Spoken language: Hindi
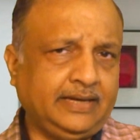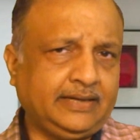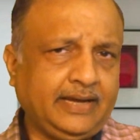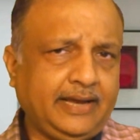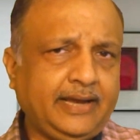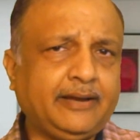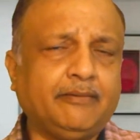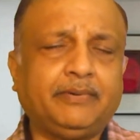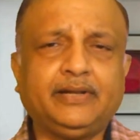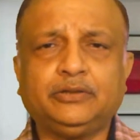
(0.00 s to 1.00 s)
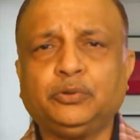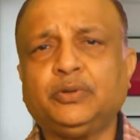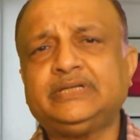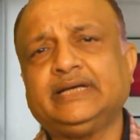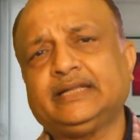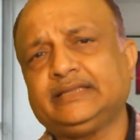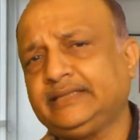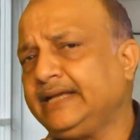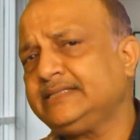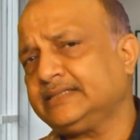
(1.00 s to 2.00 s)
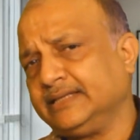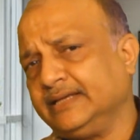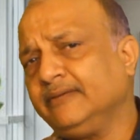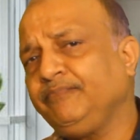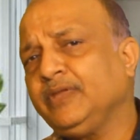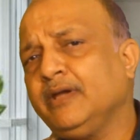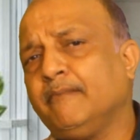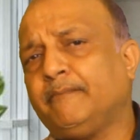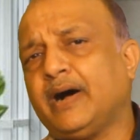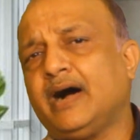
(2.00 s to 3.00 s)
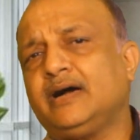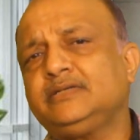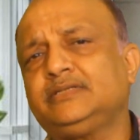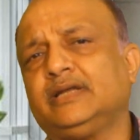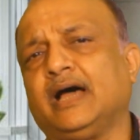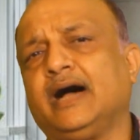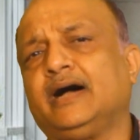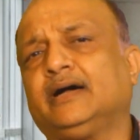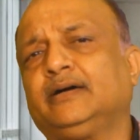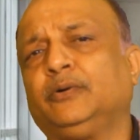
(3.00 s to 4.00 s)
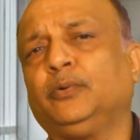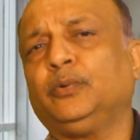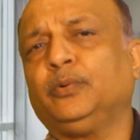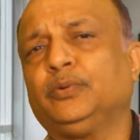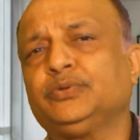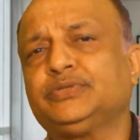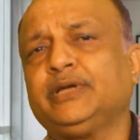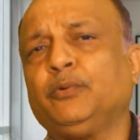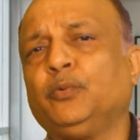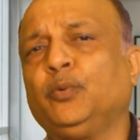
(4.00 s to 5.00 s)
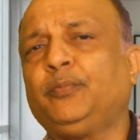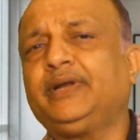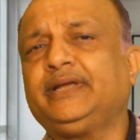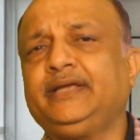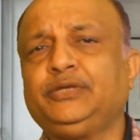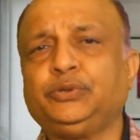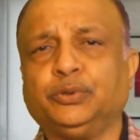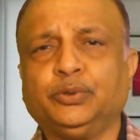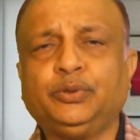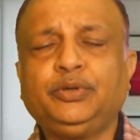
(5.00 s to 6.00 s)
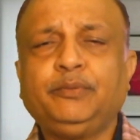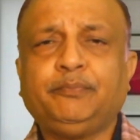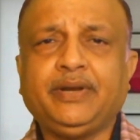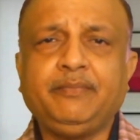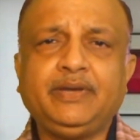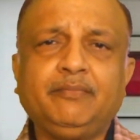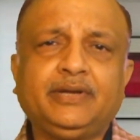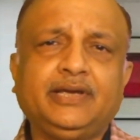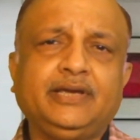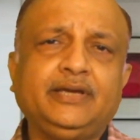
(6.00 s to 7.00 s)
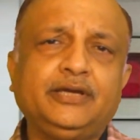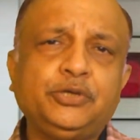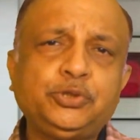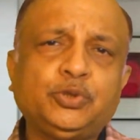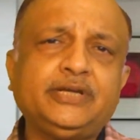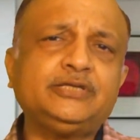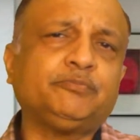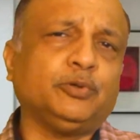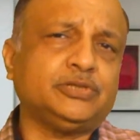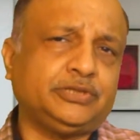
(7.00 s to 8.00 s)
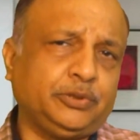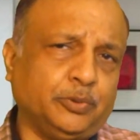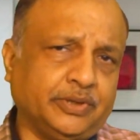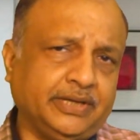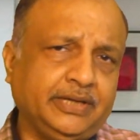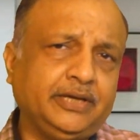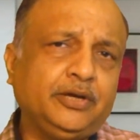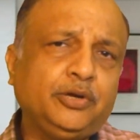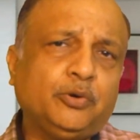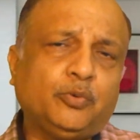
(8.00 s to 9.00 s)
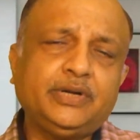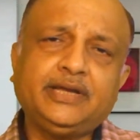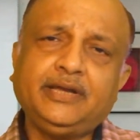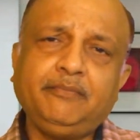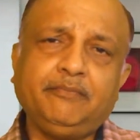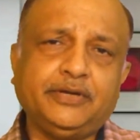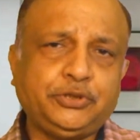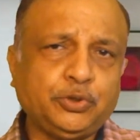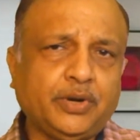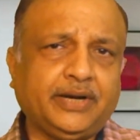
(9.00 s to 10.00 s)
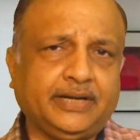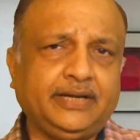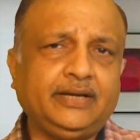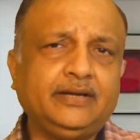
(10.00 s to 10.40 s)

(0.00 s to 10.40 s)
यानी कि 1 अप्रैल 2023 से 5 लाख से ऊपर की जो प्रीमियम की इंश्योरेंस पॉलिसी होंगी उनकी मेच्योरिटी